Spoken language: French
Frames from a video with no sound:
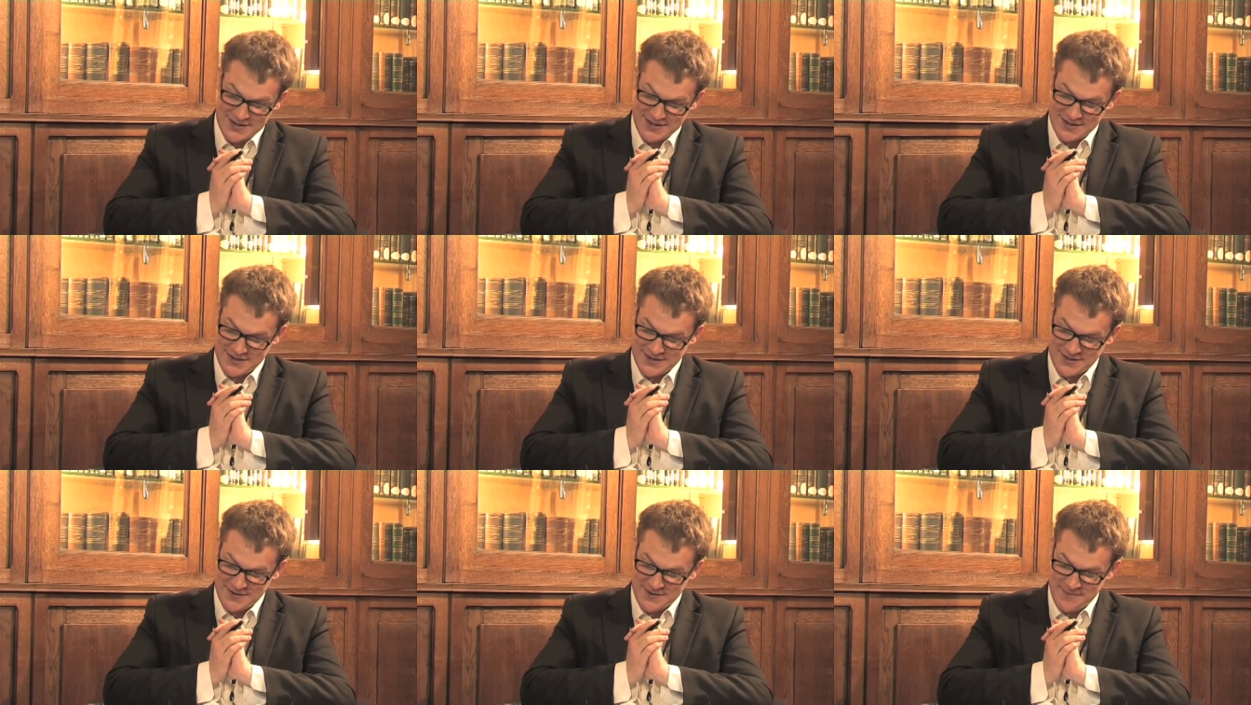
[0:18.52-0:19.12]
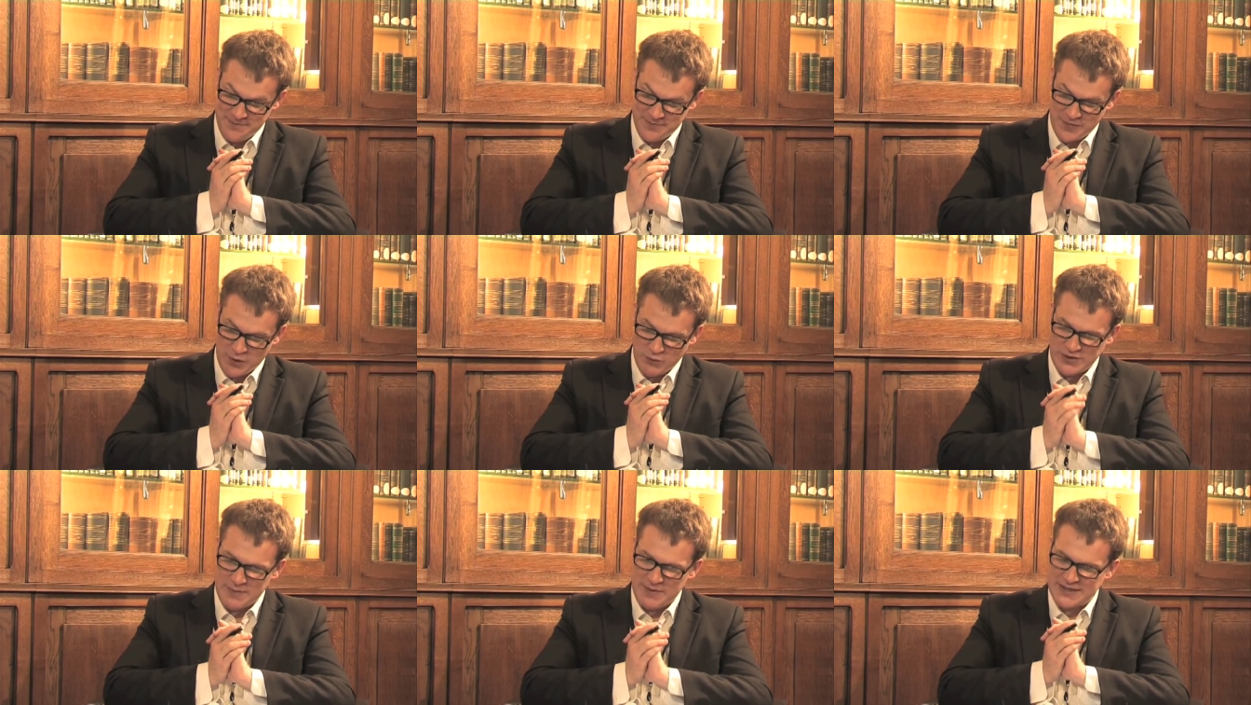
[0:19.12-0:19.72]
Euh,
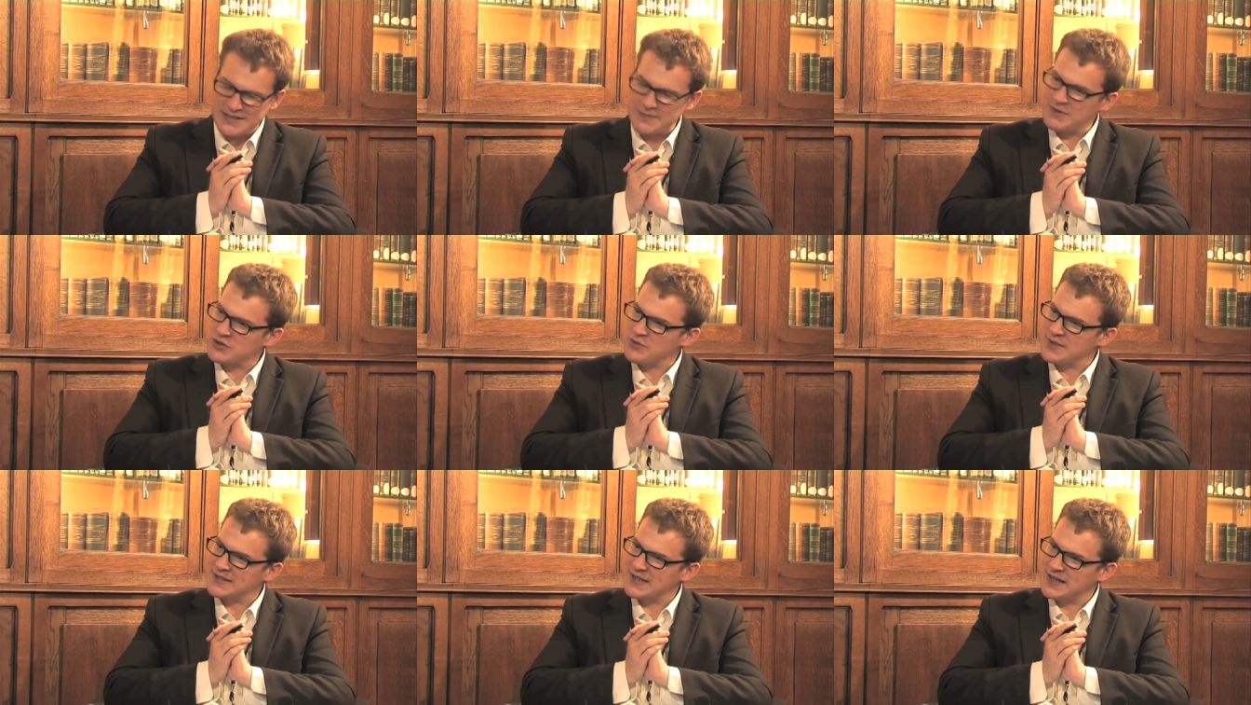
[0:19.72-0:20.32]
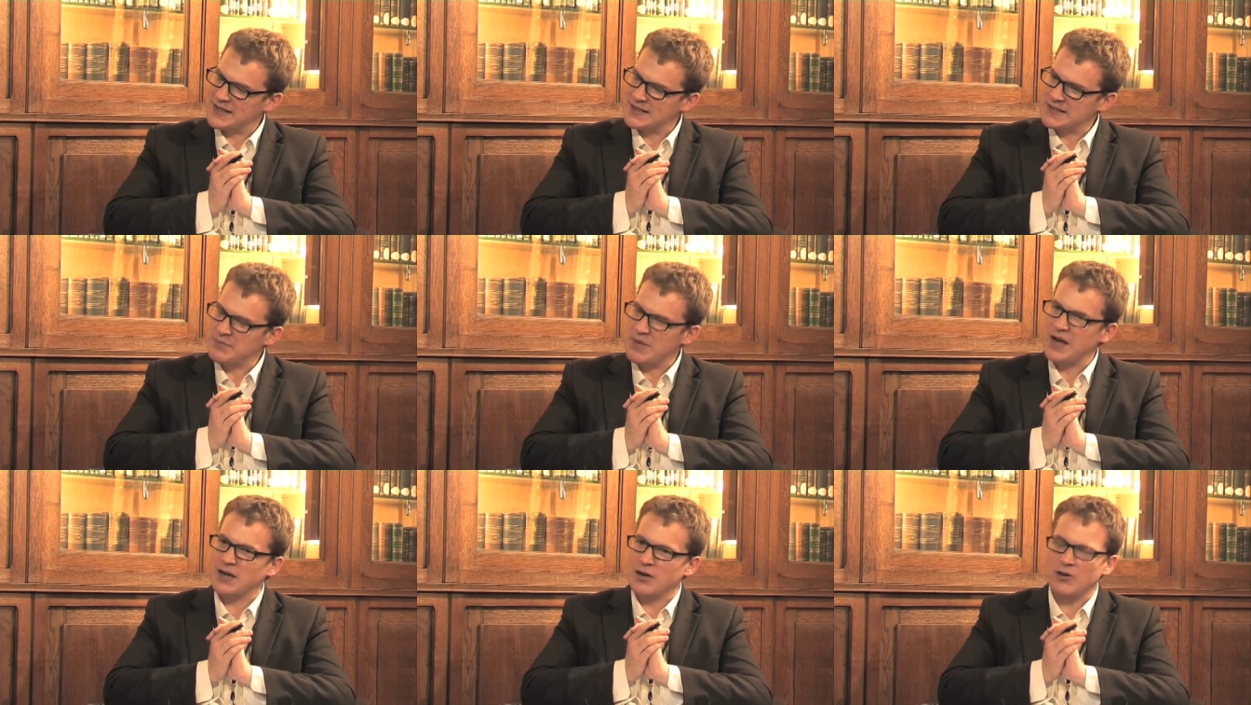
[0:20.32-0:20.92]
vous avez participé ce matin à un
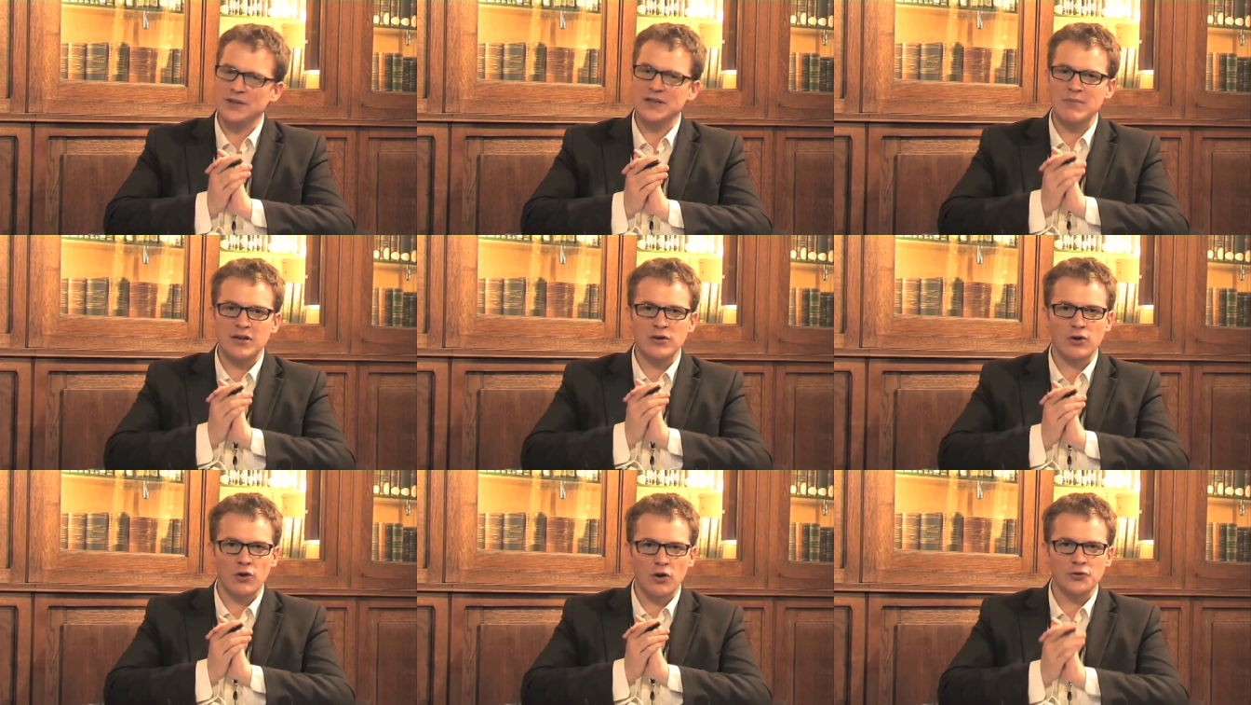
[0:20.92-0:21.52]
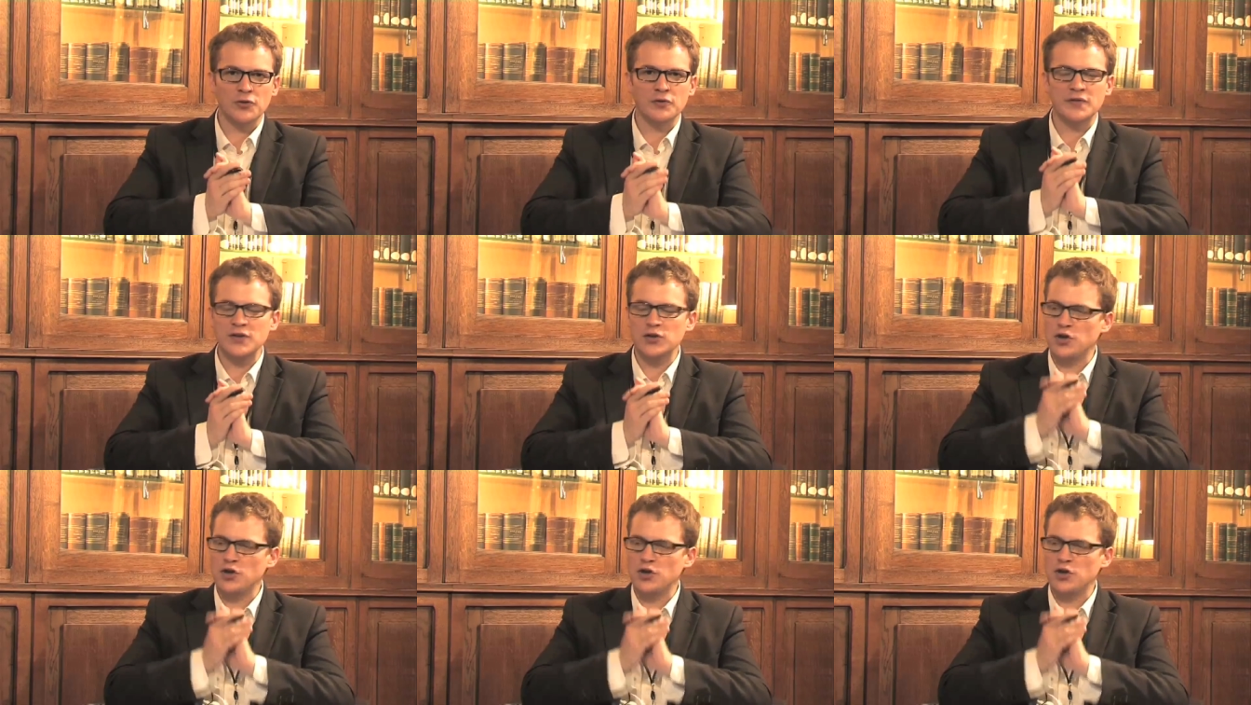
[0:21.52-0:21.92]
débat, un grand débat dans le Grand Amphi.